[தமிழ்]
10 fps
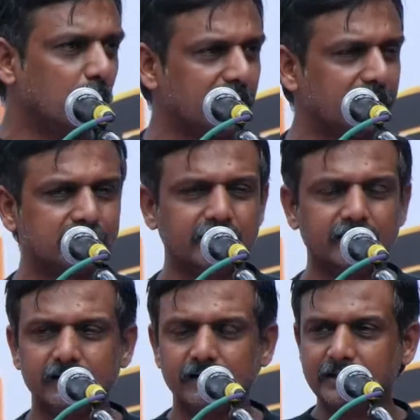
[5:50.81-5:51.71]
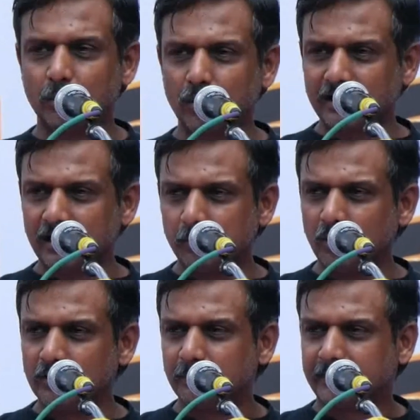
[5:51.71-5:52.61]
உரத்து இந்த உலகம்
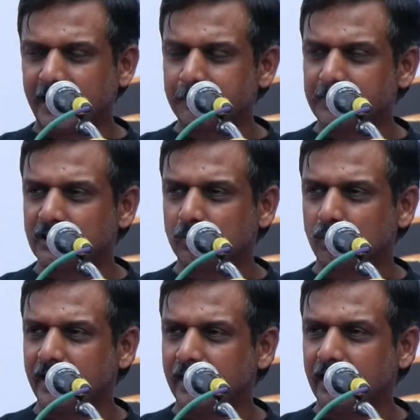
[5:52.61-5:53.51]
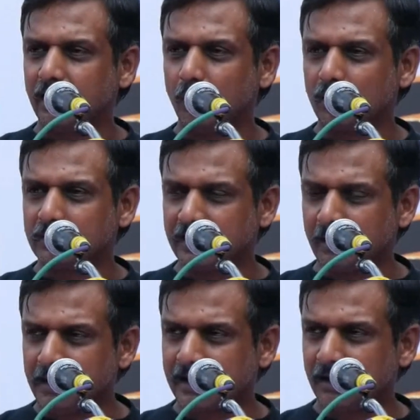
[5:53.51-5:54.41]
முழுவதும் கேட்பதற்குரிய ஒரு
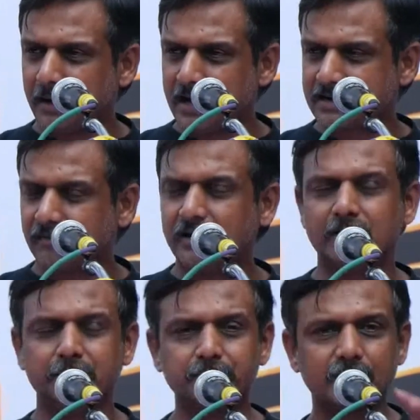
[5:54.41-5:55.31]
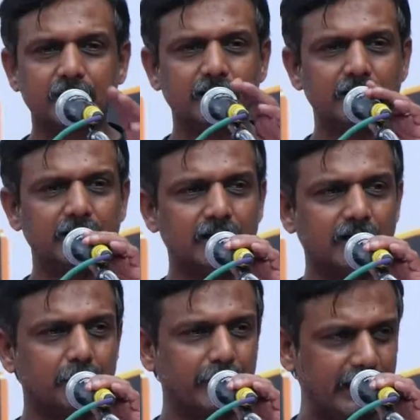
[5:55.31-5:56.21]
தினமாக மாற்ற வேண்டும்
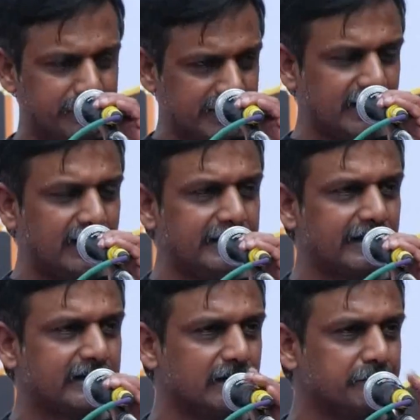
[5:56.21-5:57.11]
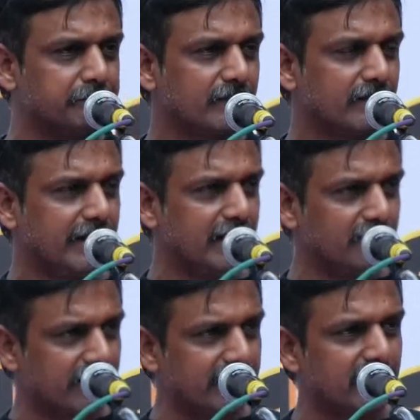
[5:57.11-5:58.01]
மே பதினாலு இயக்கம் ஏழு
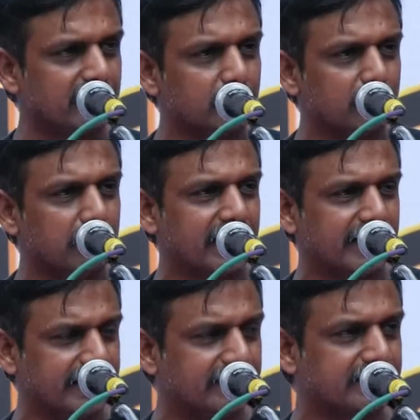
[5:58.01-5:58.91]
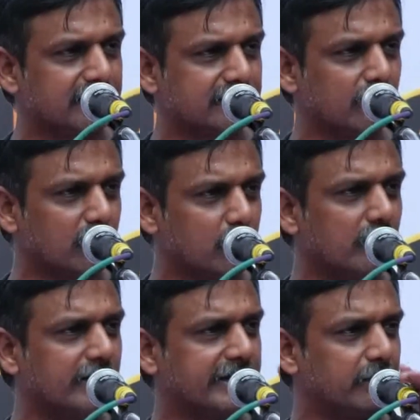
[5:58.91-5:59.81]
வருடங்களுக்கு முன்பாக இதே தளத்தில் ஒரு
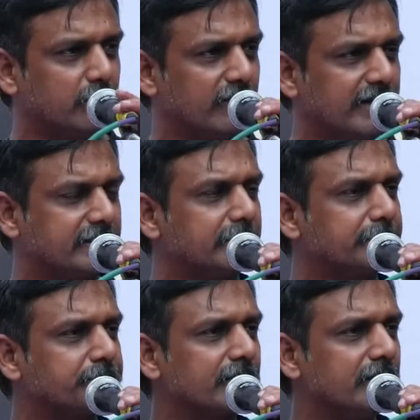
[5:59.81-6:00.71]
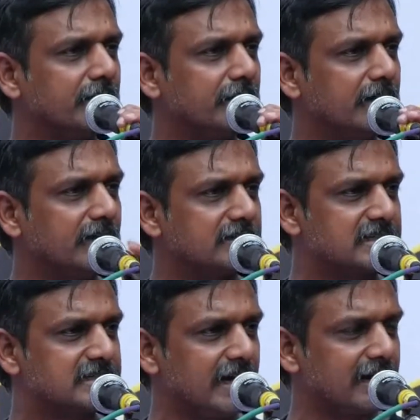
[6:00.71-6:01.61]
கோரிக்கையை முன்வைத்தது
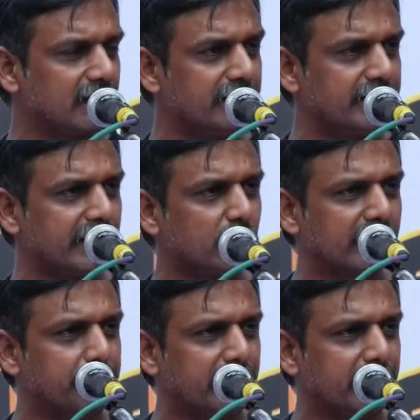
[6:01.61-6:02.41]
சச்சார் கமிட்டியினுடைய